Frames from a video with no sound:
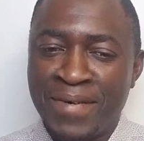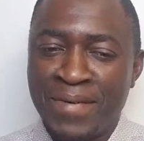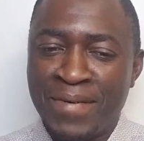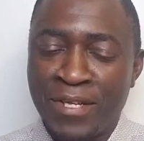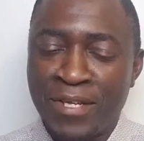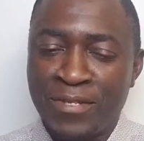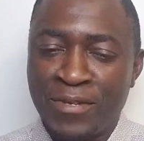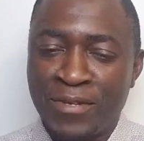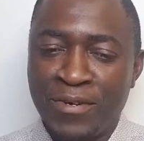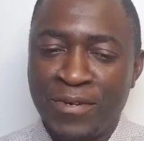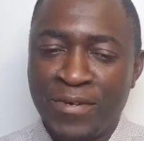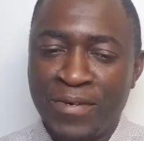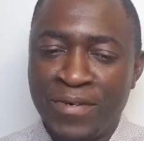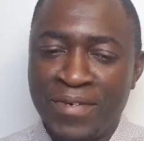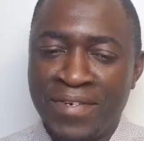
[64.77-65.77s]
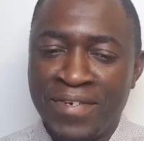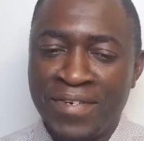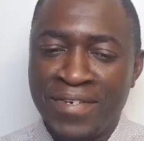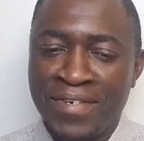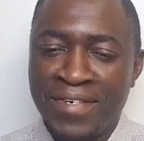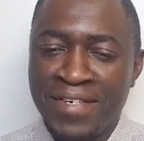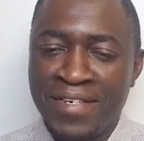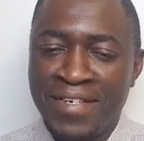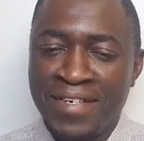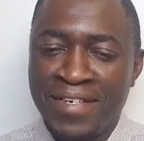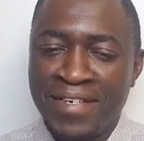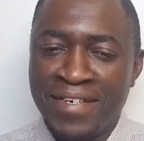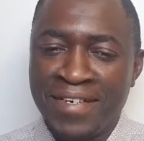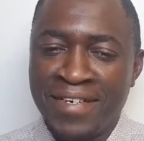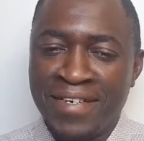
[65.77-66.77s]
Parce que
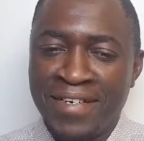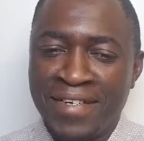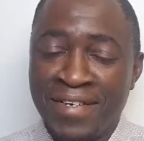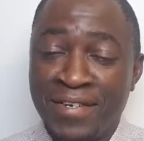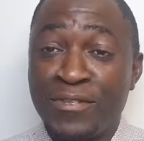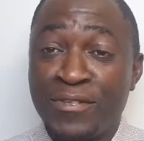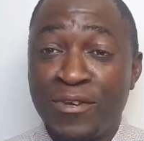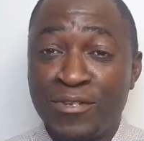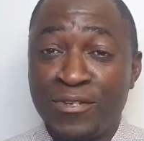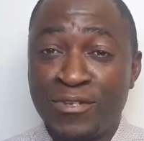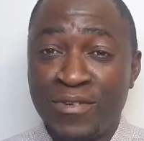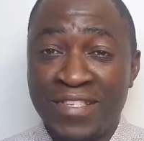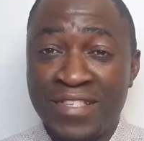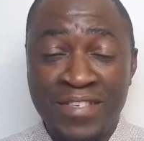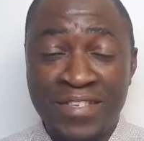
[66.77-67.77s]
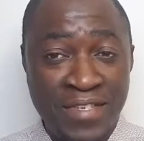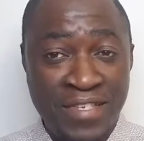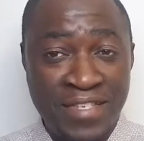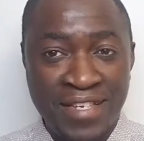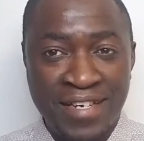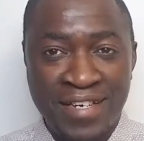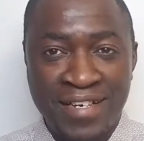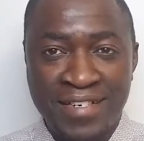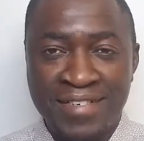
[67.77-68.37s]
les temps sont difficiles,